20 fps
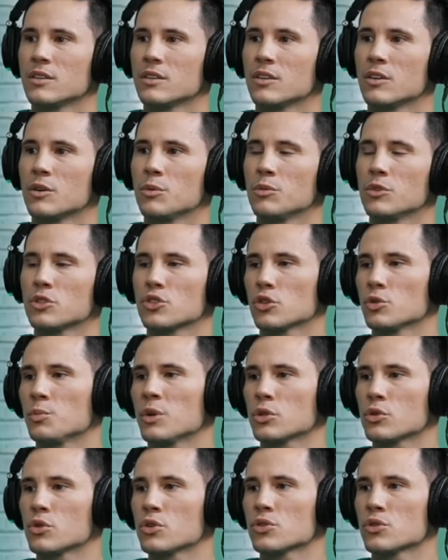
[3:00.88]
Eu, eu sou do
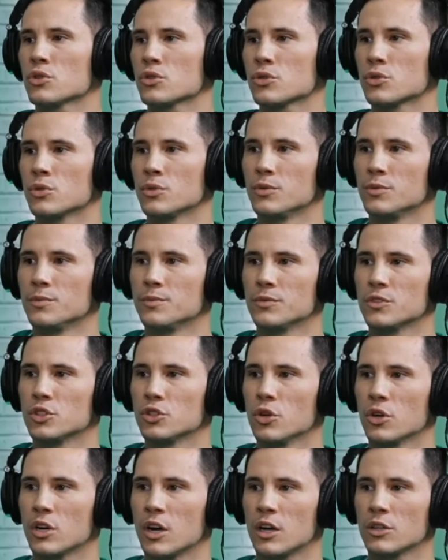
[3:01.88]
Mato Grosso do Sul, de
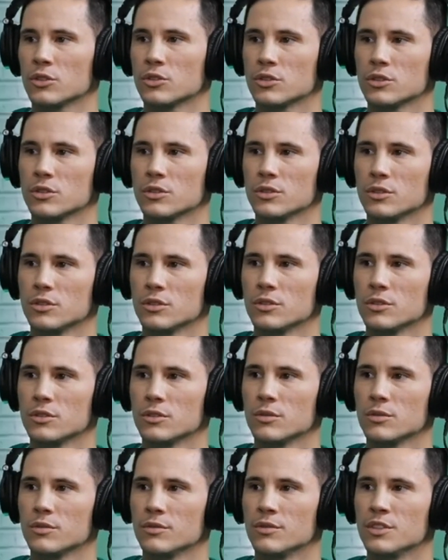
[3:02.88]
Dourados.
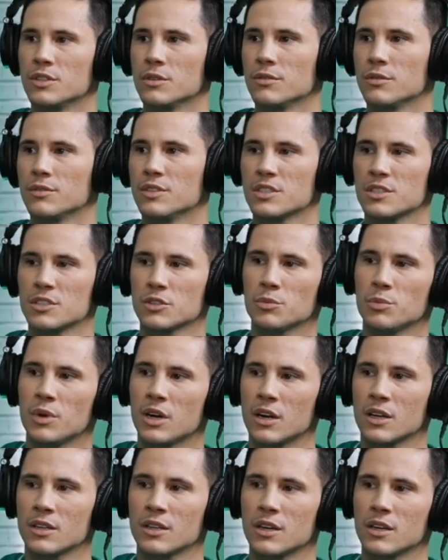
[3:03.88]
Vizinho do
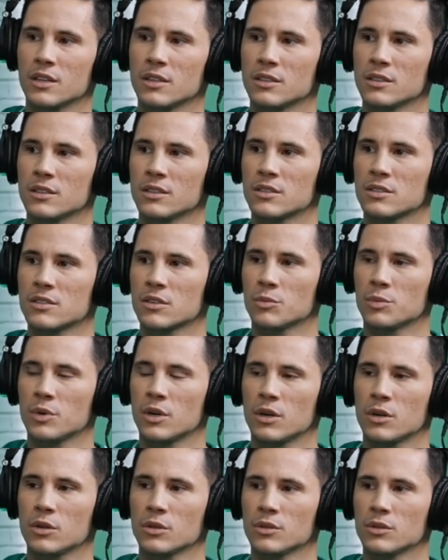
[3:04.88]
Paraná ali, de São
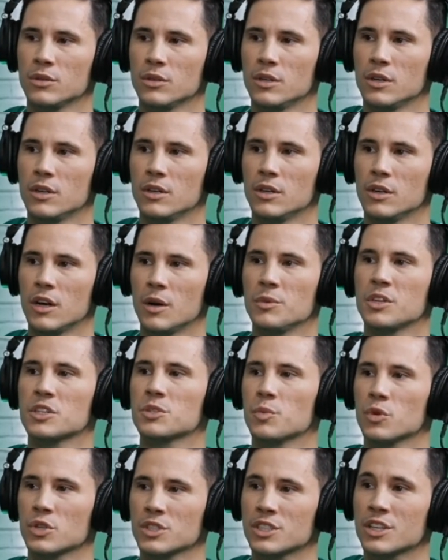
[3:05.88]
Paulo. A minha
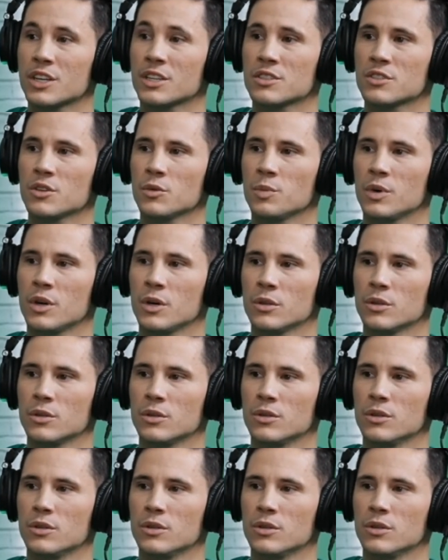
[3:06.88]
esposa já é de São Paulo.